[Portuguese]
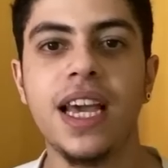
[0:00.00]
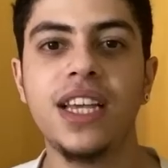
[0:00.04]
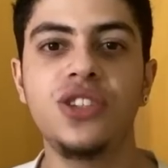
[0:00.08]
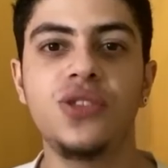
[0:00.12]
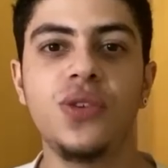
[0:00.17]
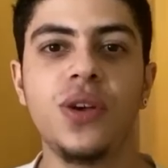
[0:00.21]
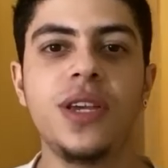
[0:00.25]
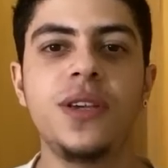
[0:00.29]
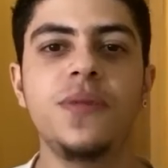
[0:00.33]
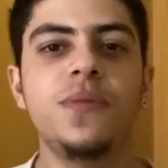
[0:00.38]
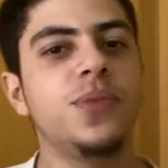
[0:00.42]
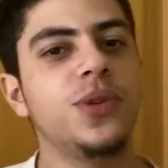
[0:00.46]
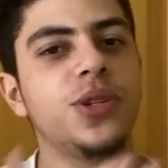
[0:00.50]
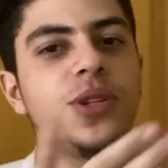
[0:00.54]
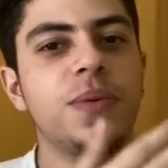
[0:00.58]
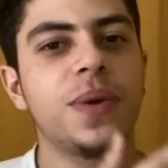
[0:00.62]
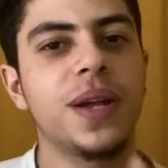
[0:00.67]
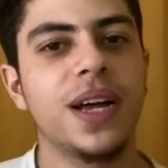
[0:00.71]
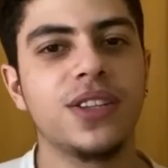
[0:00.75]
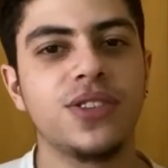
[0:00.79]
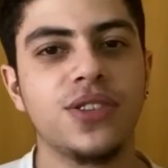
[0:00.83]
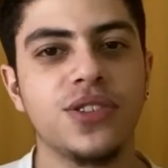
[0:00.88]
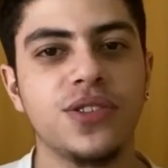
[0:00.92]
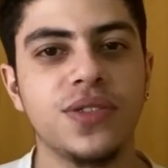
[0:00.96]
é isso aí, muito
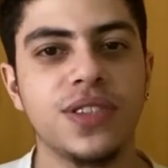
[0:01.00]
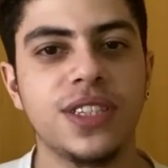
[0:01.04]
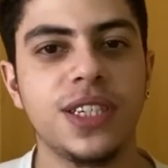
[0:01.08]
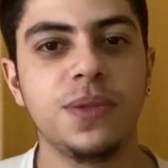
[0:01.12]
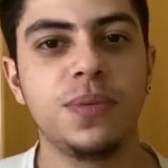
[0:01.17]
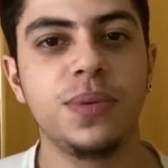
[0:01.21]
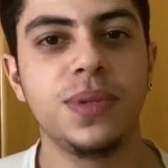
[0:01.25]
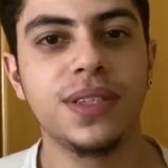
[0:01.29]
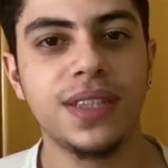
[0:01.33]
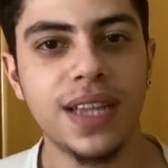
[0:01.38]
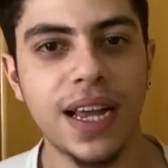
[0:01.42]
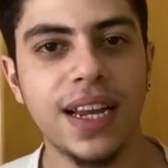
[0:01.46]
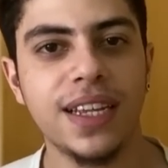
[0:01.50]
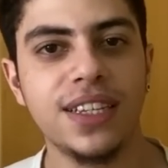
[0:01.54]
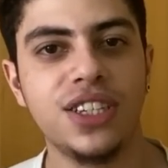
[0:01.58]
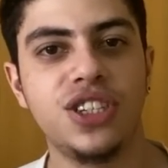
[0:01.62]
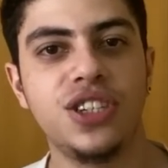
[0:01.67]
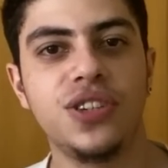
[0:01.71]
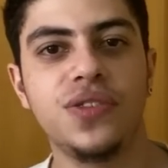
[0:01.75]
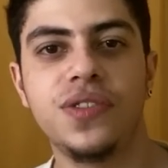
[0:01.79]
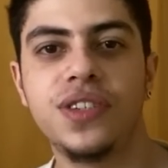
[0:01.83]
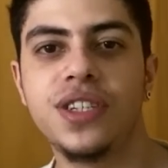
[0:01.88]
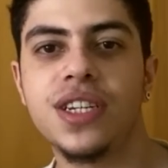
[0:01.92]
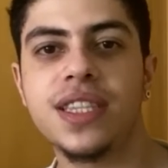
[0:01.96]
obrigado a todos vocês por estarem
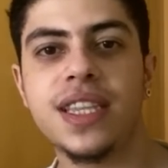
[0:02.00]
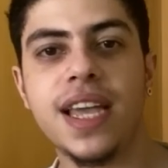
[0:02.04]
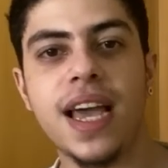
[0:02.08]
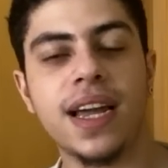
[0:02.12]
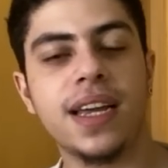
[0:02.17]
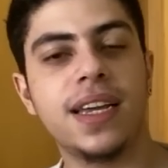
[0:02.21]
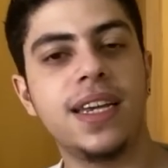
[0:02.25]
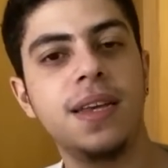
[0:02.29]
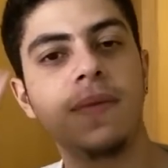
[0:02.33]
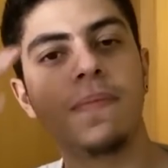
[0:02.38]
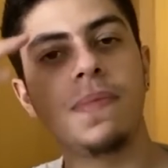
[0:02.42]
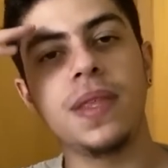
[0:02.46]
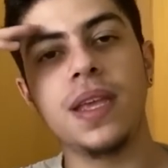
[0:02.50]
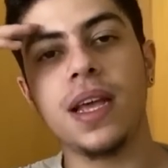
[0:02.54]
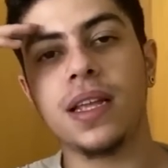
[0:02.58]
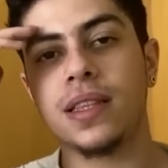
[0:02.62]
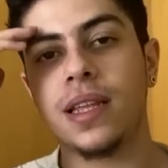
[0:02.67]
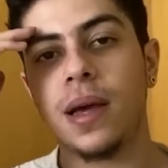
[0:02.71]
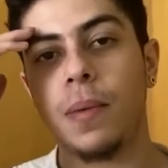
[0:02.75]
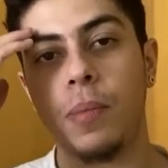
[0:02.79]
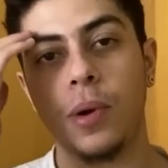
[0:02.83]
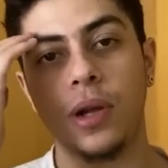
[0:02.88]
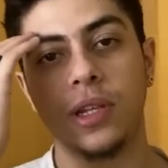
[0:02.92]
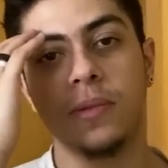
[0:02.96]
assistindo o vídeo até aqui e
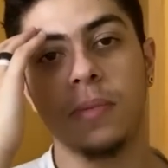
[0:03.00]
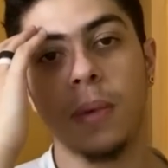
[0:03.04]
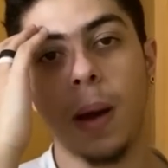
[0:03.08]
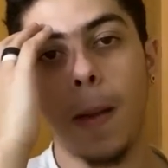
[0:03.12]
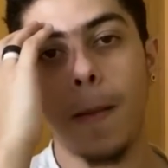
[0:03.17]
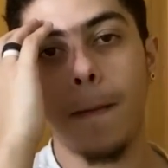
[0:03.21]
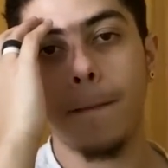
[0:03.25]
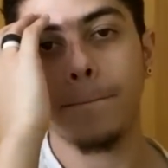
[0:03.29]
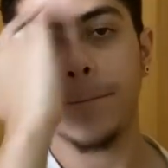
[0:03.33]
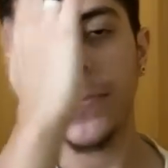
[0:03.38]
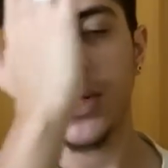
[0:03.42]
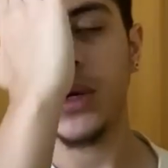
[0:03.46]
até a próxima.